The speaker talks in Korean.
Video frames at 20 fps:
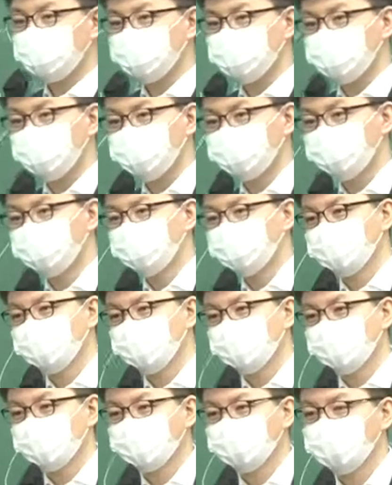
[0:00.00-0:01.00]
있잖아요.
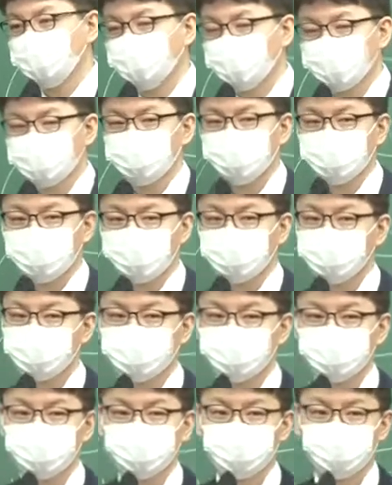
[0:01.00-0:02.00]
회장 사장들이
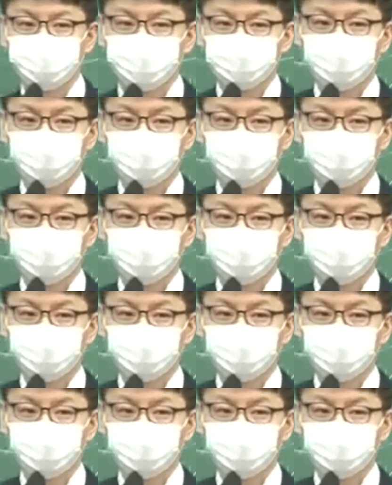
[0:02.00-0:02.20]
있죠.